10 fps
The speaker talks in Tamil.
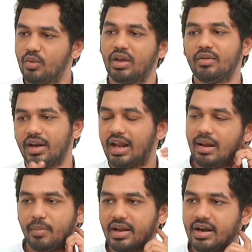ஓகே இவங்க
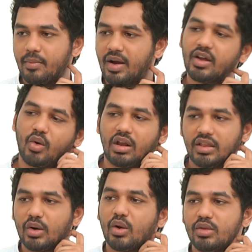நல்ல படம் எடுப்பாங்க
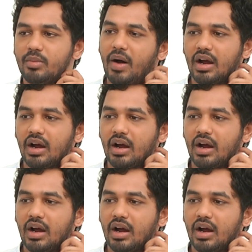குழந்தைங்களோட வந்து